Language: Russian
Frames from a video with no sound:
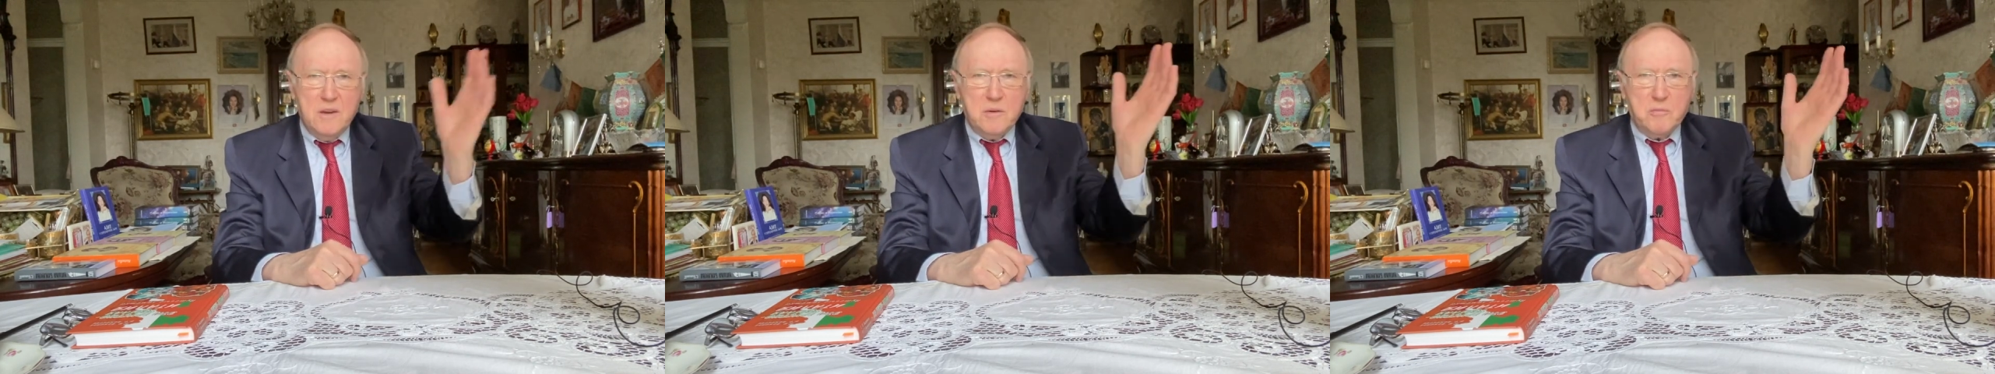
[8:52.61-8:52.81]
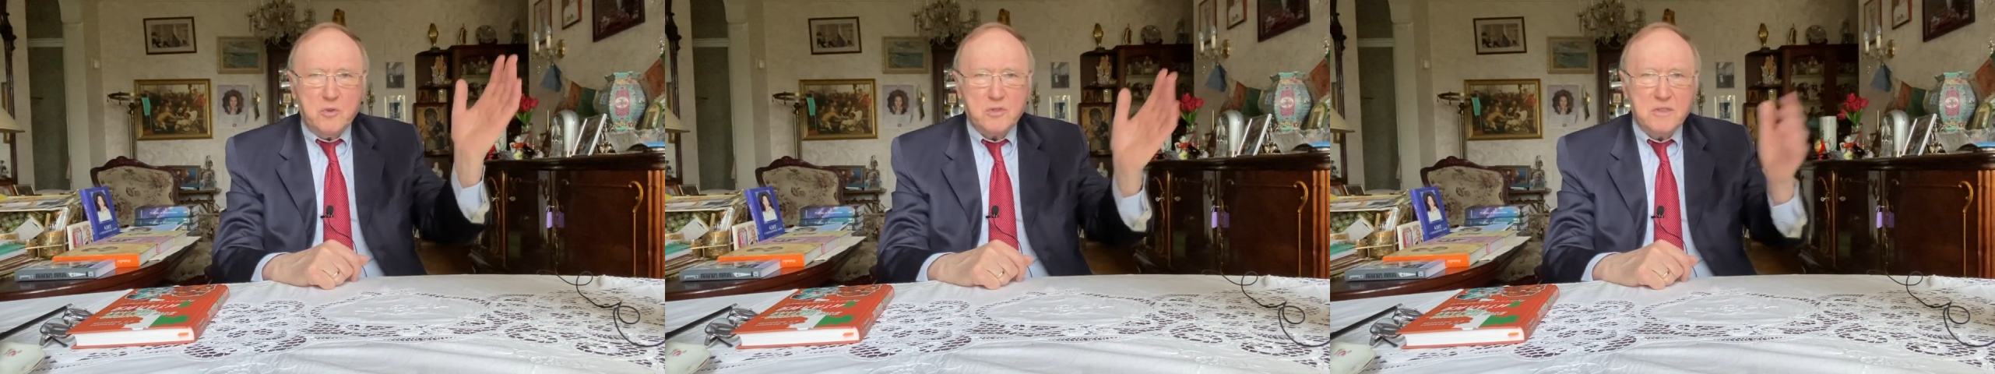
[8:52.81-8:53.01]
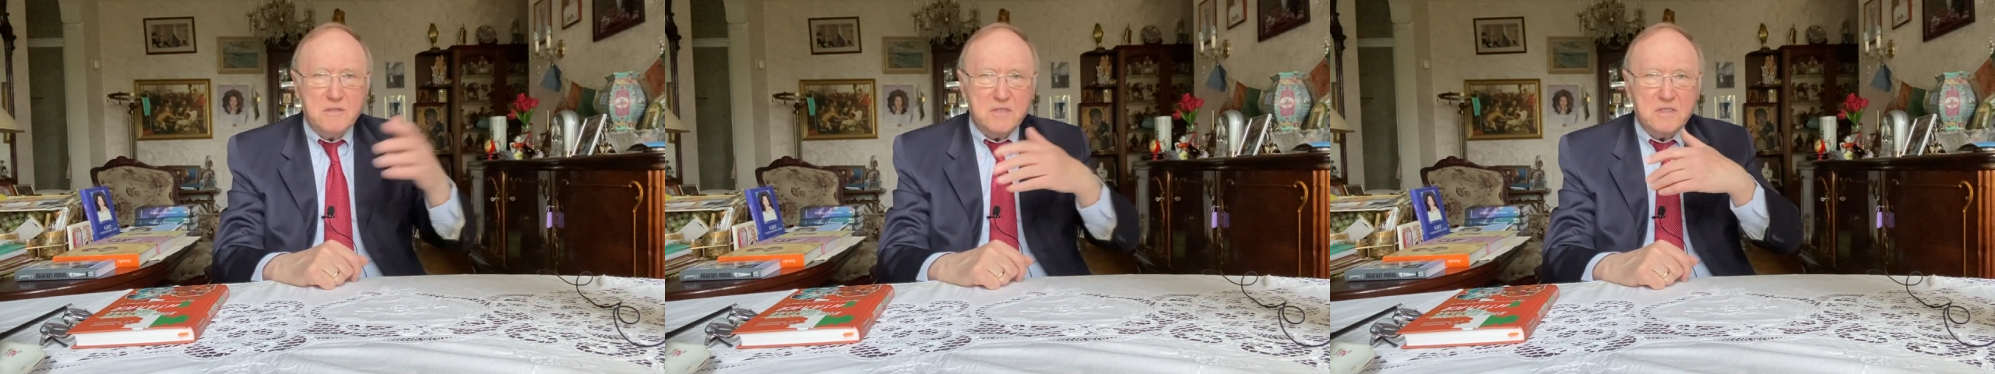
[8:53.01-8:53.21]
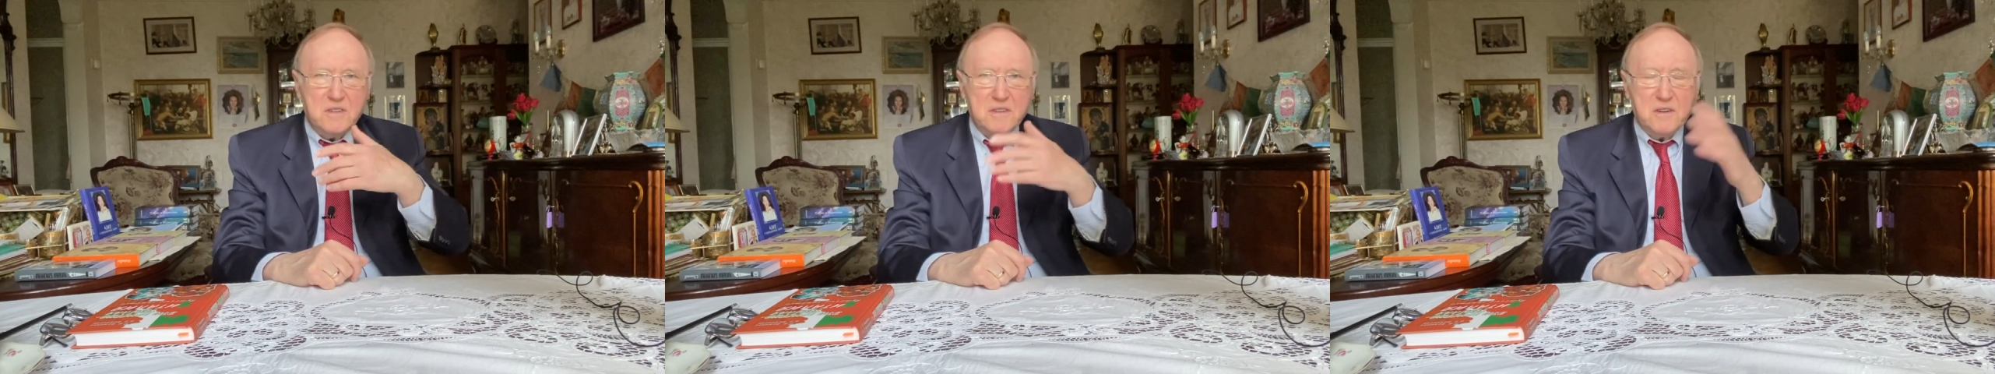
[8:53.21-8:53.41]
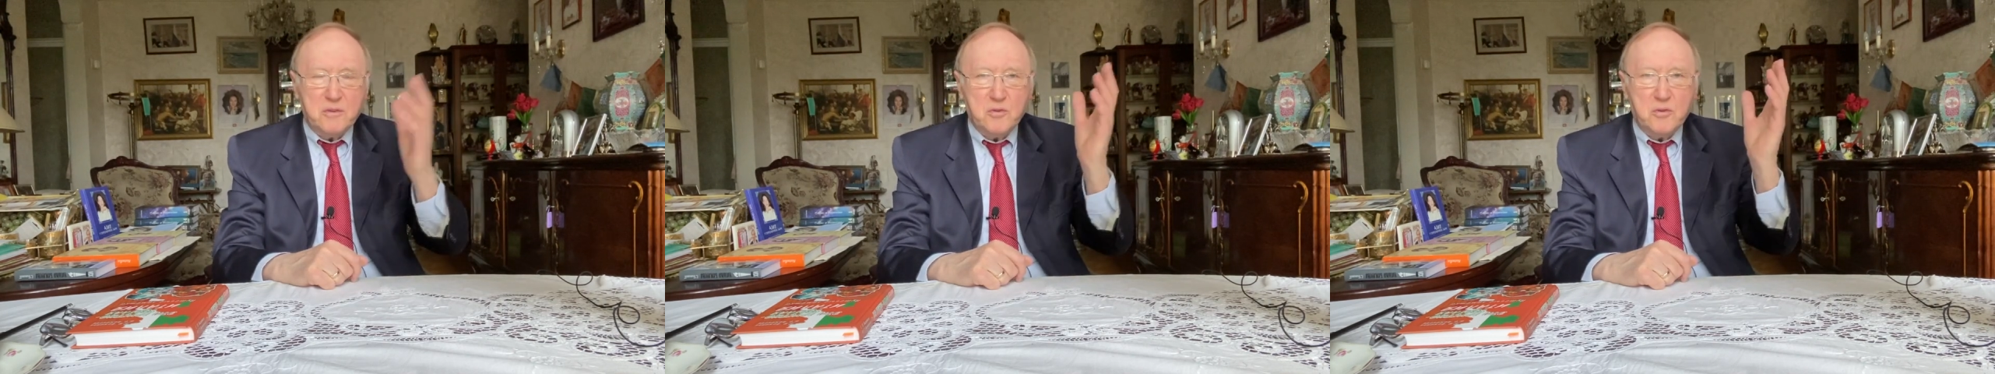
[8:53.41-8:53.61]
Можно вести
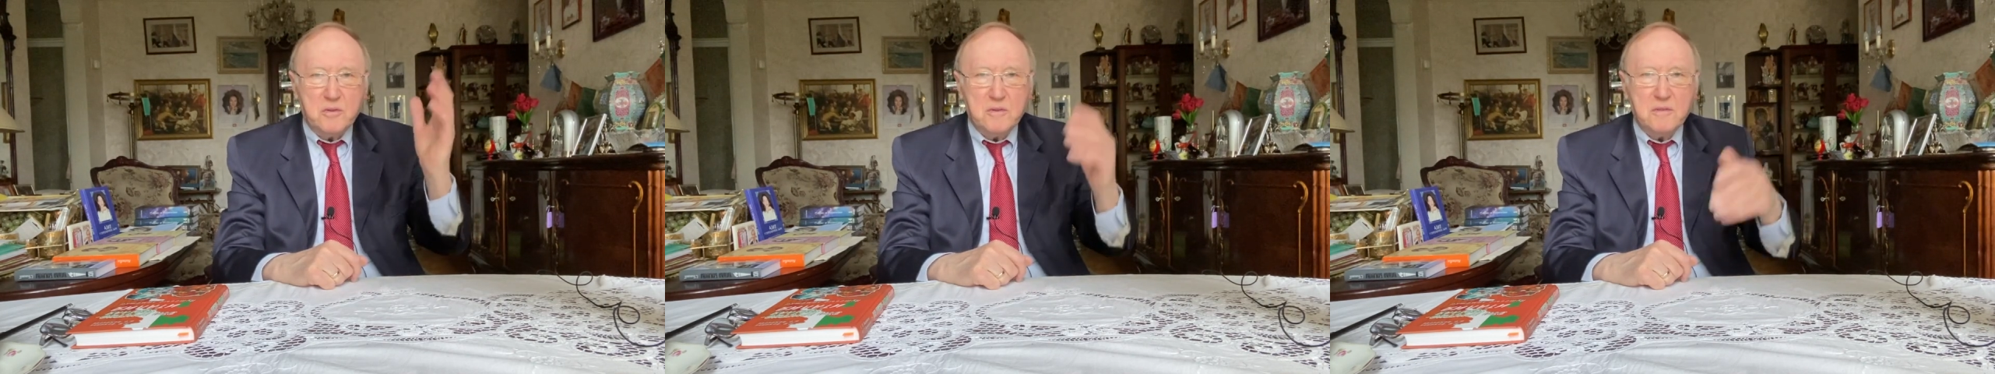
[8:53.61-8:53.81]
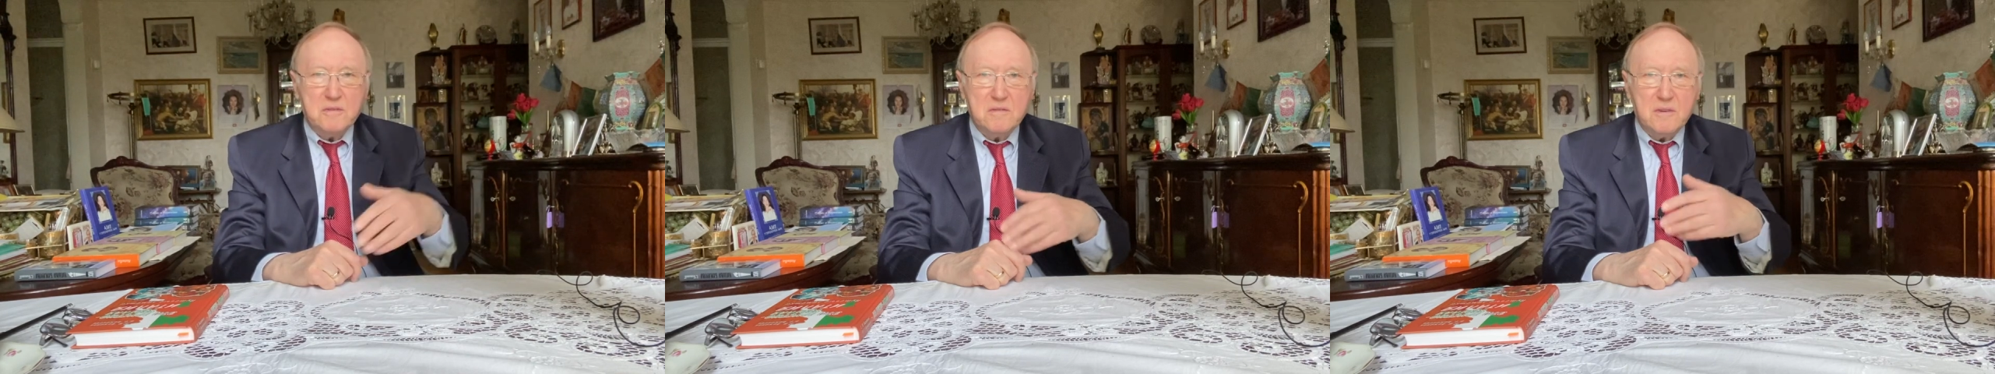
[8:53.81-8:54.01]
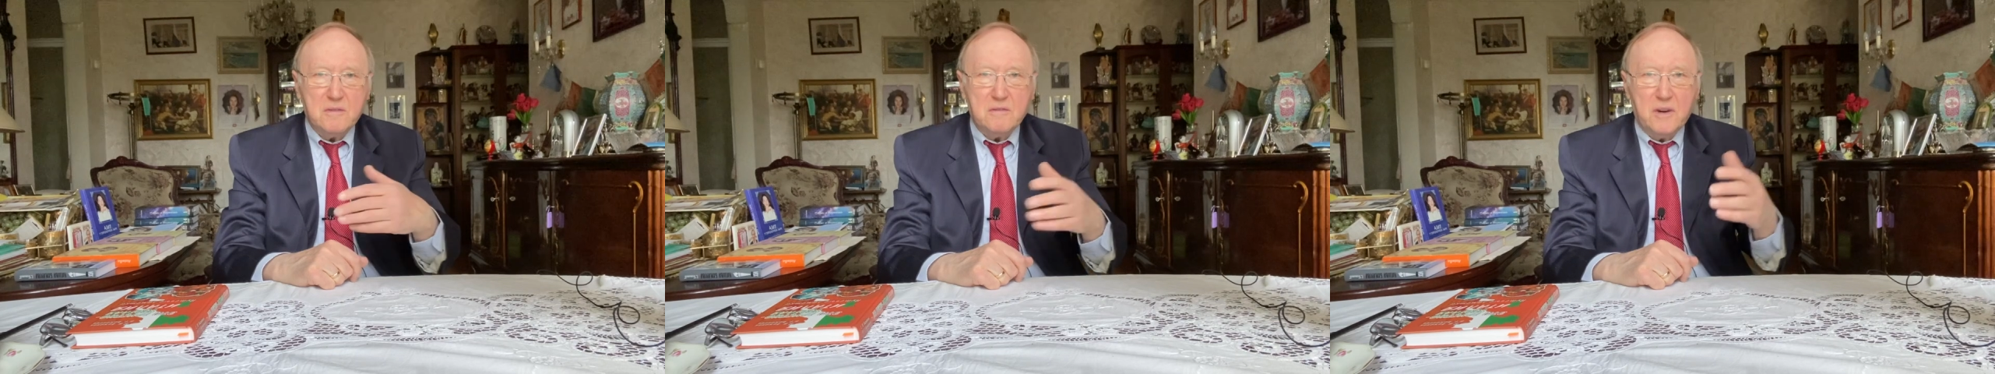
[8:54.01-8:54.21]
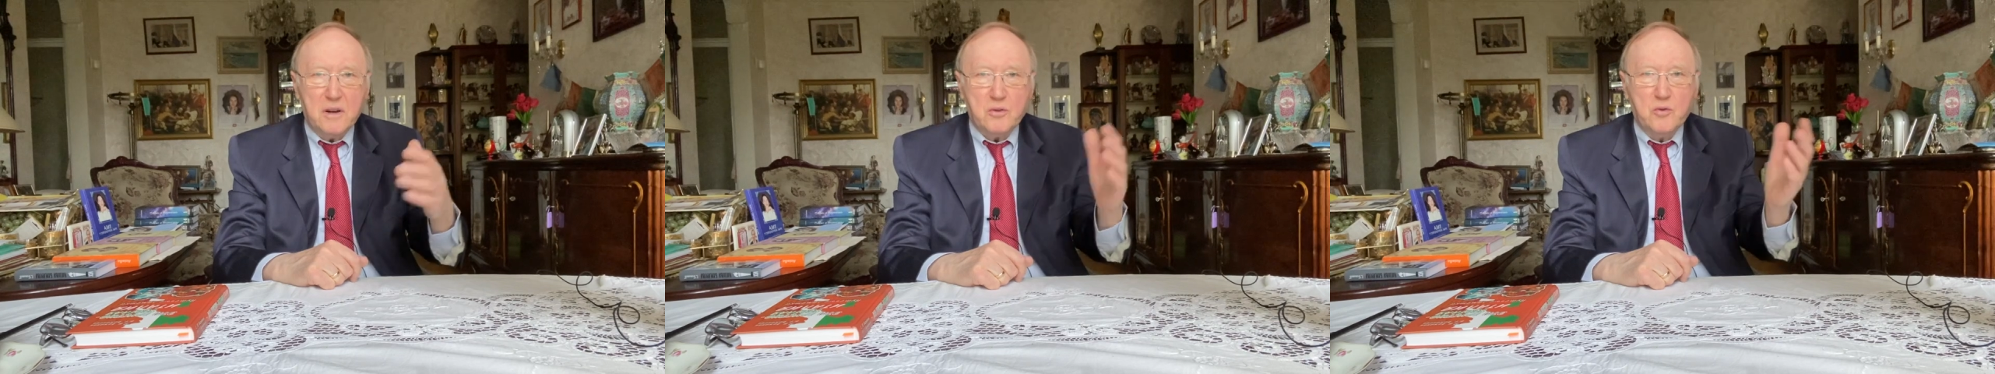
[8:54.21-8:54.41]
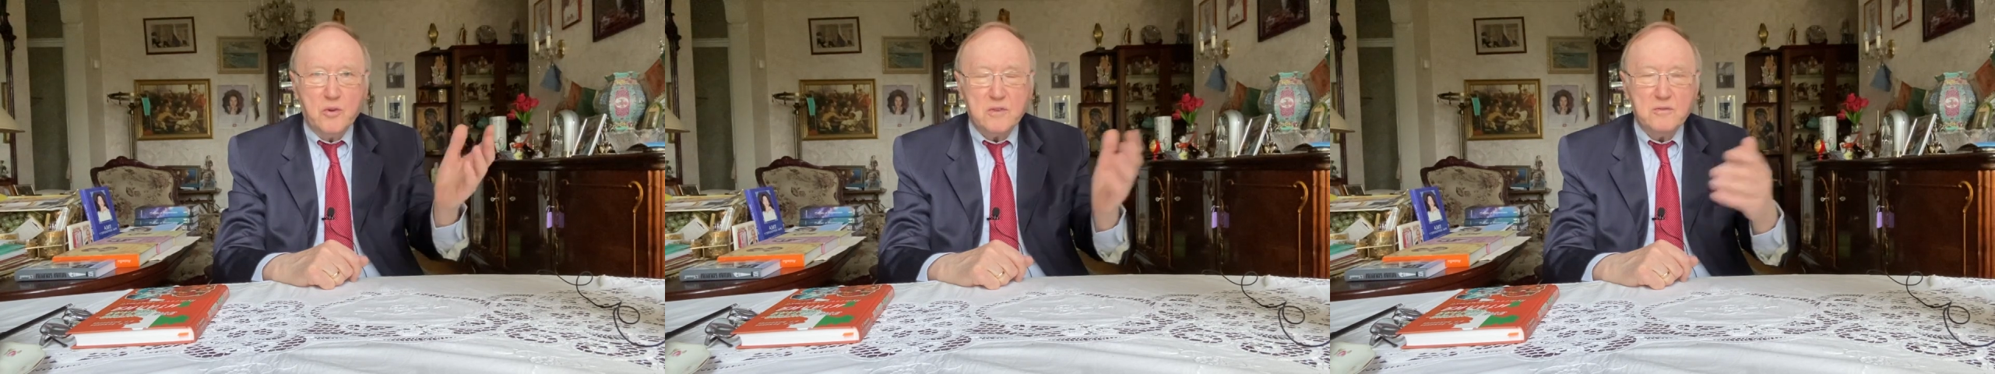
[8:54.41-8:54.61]
такую э,
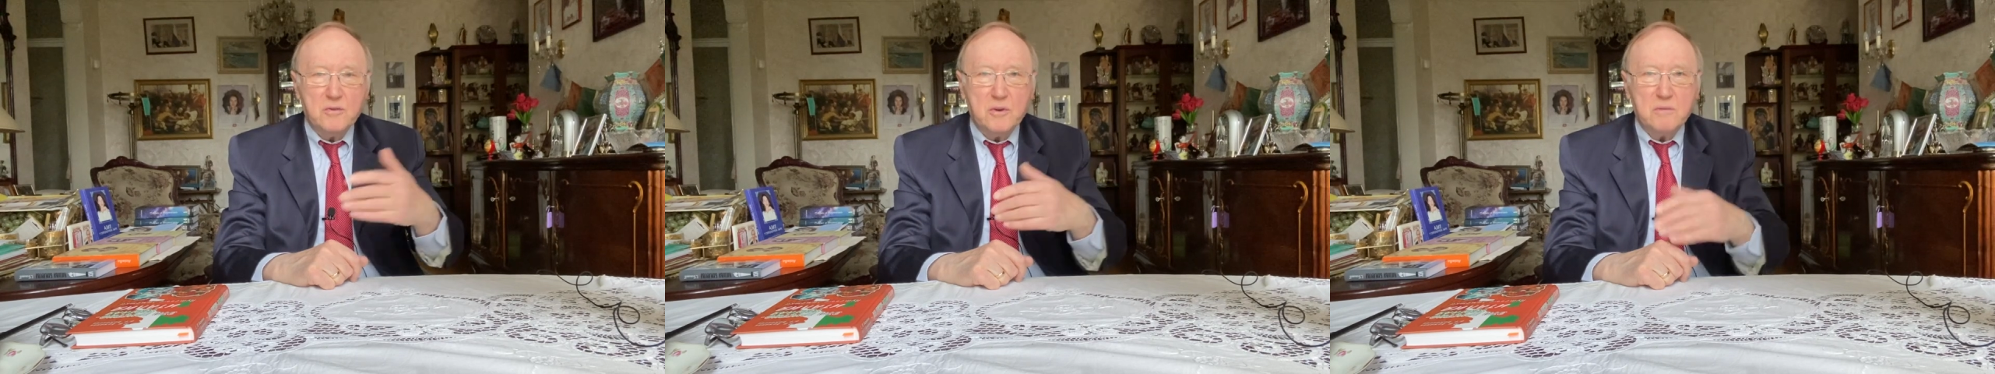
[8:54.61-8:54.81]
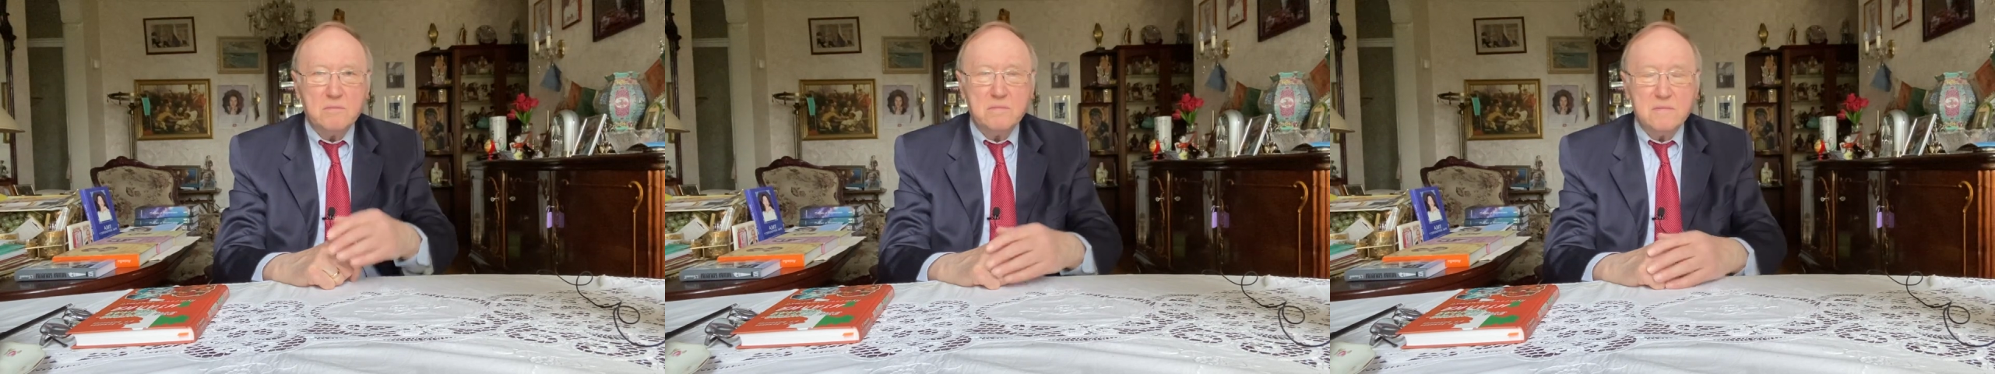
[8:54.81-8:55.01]
вольготную,